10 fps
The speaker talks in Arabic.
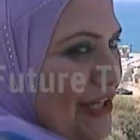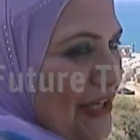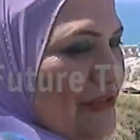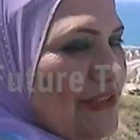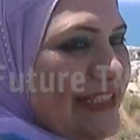
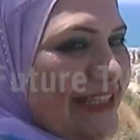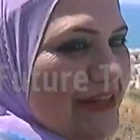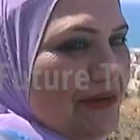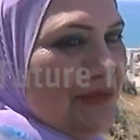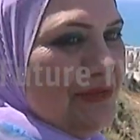حلو
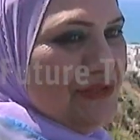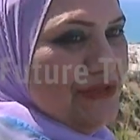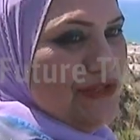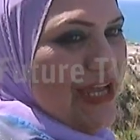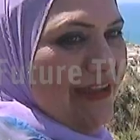كثير
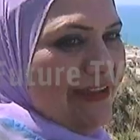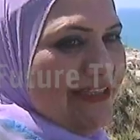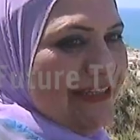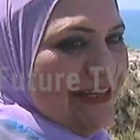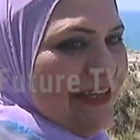وشجاع
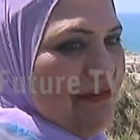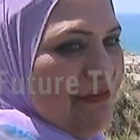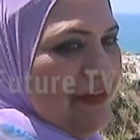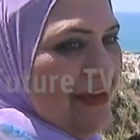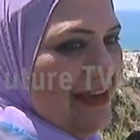كثير كان
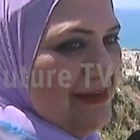فيها